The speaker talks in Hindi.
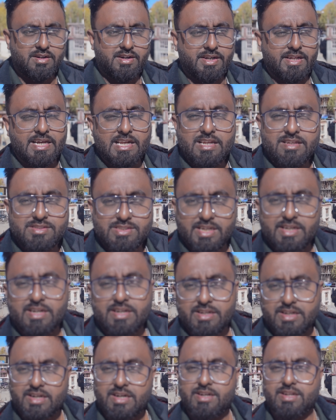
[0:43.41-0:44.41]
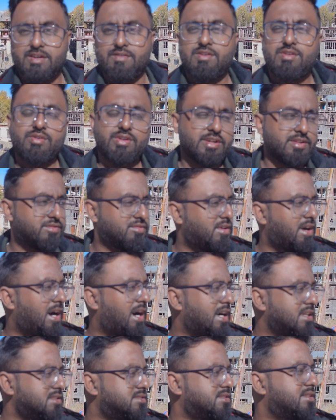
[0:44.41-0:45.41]
डेली छः घंटे का ट्रैवल हो रहा है सो so,
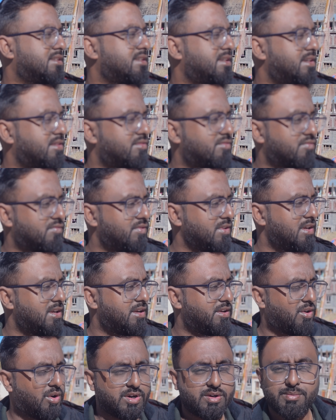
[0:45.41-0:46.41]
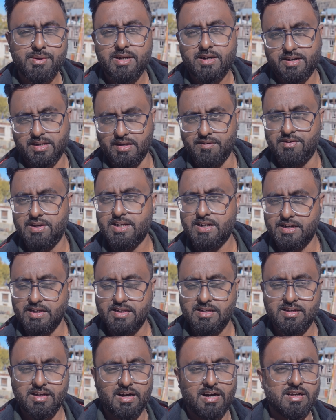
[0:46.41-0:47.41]
आज इट विल नॉट बी अ ट्रैवलिंग डे
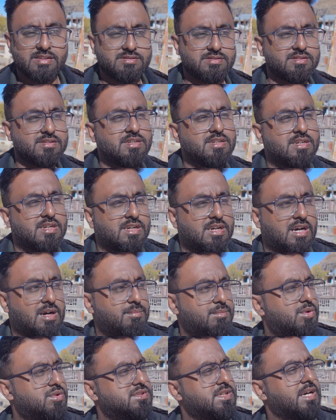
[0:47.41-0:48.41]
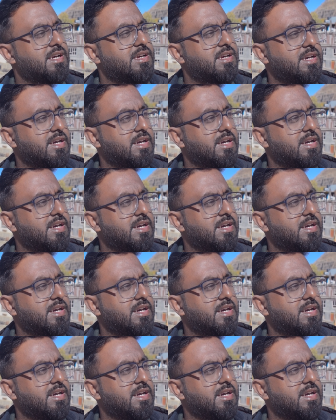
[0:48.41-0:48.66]
आज हम लोग जाएंगे